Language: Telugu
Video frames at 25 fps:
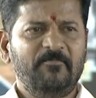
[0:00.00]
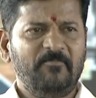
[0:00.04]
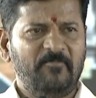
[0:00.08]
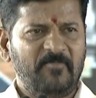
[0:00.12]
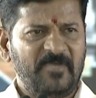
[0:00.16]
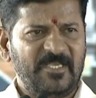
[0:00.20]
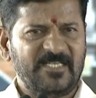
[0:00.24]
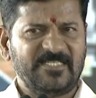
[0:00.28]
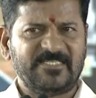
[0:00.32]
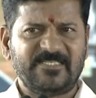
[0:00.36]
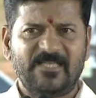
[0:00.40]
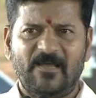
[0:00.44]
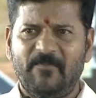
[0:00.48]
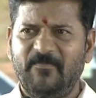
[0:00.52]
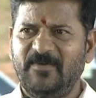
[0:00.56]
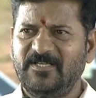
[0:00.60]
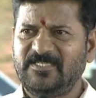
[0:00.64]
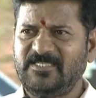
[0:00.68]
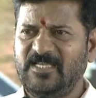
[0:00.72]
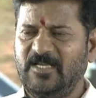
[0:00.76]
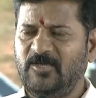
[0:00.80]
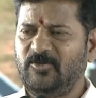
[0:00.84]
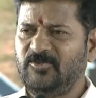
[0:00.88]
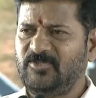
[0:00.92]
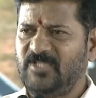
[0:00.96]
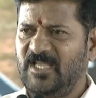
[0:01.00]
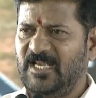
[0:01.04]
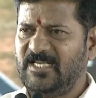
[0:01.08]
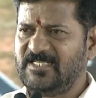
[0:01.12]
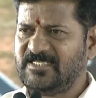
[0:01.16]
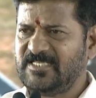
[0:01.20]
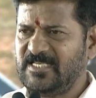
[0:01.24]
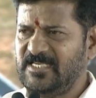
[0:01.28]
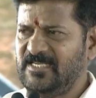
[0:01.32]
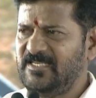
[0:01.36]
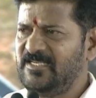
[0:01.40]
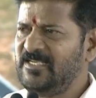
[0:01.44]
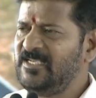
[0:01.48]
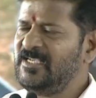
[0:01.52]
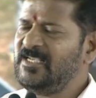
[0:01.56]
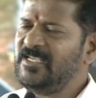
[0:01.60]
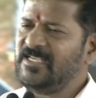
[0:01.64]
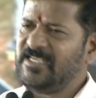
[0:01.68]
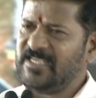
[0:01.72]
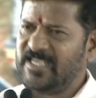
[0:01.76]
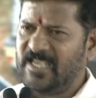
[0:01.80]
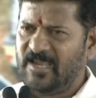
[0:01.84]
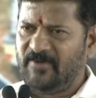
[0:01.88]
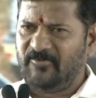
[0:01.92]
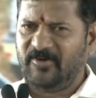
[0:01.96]
మీ సమస్యలు తెలిసి
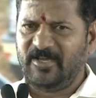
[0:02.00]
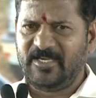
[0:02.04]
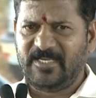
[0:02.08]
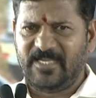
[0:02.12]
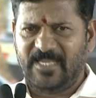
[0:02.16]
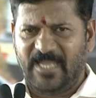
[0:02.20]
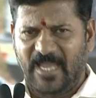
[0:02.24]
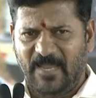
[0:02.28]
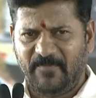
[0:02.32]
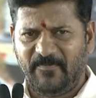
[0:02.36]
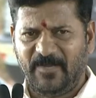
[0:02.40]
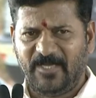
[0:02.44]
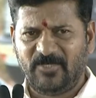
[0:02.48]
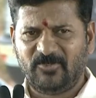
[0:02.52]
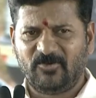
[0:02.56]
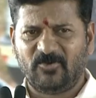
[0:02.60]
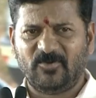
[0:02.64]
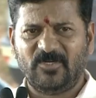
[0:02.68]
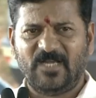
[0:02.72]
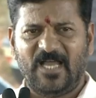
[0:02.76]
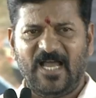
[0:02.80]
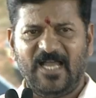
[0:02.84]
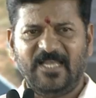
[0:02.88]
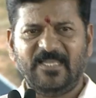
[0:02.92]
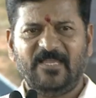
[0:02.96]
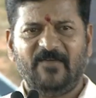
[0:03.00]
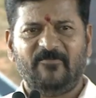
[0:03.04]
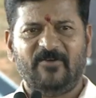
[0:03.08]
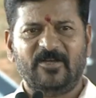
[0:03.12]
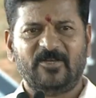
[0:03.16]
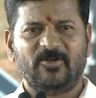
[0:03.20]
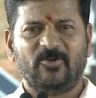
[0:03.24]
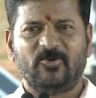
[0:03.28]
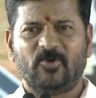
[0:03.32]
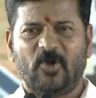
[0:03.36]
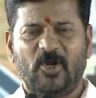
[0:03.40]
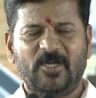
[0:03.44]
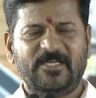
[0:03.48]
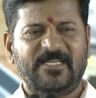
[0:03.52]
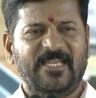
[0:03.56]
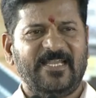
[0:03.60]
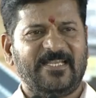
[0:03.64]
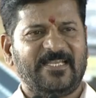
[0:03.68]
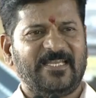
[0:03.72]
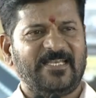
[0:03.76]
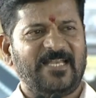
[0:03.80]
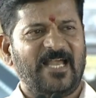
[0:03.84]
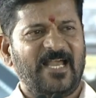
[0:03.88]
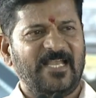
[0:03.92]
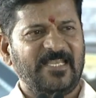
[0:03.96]
ఎవరు ఏమనుకున్నా ఎవరు రోడ్డు
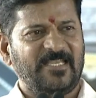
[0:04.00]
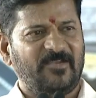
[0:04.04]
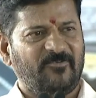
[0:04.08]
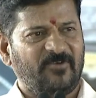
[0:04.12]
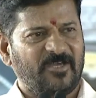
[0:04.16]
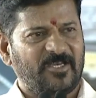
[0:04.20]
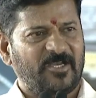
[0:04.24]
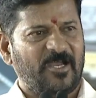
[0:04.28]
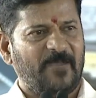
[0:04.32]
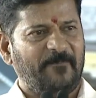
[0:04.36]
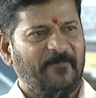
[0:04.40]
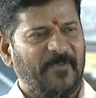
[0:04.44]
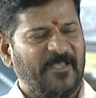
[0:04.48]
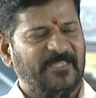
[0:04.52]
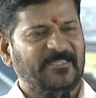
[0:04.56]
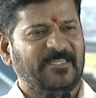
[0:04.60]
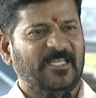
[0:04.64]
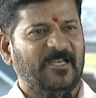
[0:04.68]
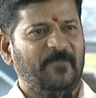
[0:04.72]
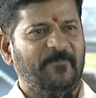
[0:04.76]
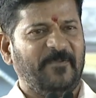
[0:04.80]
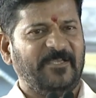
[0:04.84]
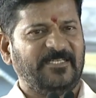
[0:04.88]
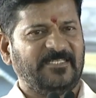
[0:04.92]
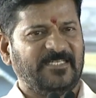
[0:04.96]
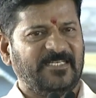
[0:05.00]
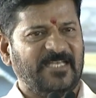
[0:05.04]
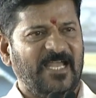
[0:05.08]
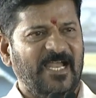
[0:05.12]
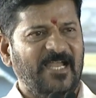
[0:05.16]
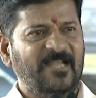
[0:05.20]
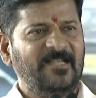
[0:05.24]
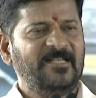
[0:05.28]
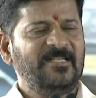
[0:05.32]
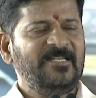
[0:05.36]
ఎక్కినా ఎవరు అభ్యంతర పెట్టినా